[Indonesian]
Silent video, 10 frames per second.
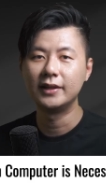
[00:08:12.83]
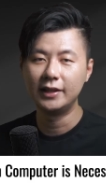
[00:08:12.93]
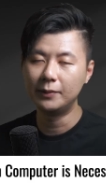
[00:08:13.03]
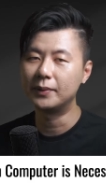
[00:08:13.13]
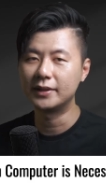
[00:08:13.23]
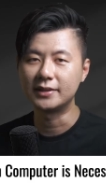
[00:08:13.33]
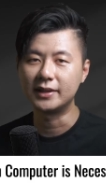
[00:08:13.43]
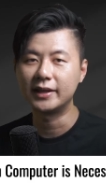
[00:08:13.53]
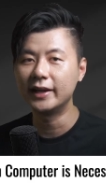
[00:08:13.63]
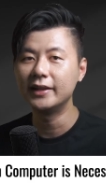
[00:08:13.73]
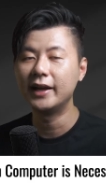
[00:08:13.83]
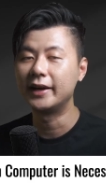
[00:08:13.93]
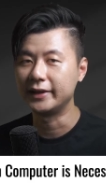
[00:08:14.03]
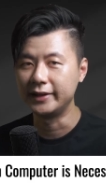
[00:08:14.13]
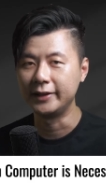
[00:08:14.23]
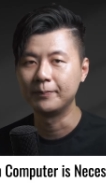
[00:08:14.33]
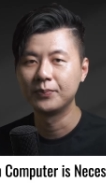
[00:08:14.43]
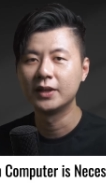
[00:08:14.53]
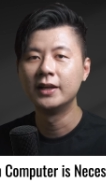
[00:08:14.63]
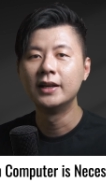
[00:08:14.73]
Ini berdasarkan hari ini.
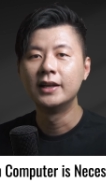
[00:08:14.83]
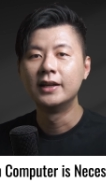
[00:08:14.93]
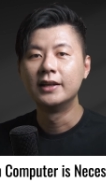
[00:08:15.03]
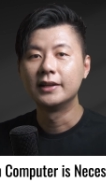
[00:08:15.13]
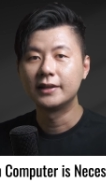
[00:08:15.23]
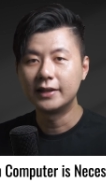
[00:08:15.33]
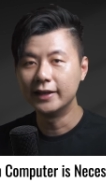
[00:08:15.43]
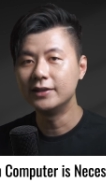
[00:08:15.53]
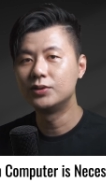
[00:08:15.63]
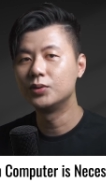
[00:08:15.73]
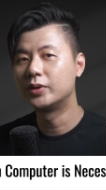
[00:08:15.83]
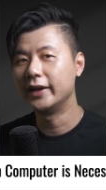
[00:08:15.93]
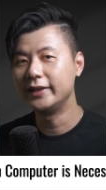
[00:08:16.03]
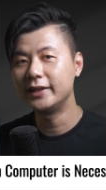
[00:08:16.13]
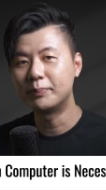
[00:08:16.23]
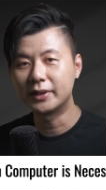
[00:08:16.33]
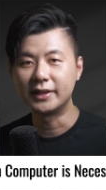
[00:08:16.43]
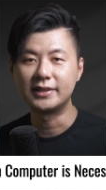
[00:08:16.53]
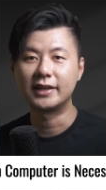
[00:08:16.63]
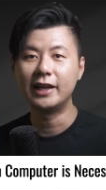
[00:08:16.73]
Dan juga ini
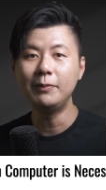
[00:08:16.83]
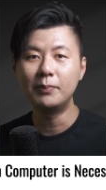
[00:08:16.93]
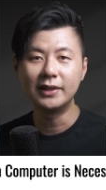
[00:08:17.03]
berdasarkan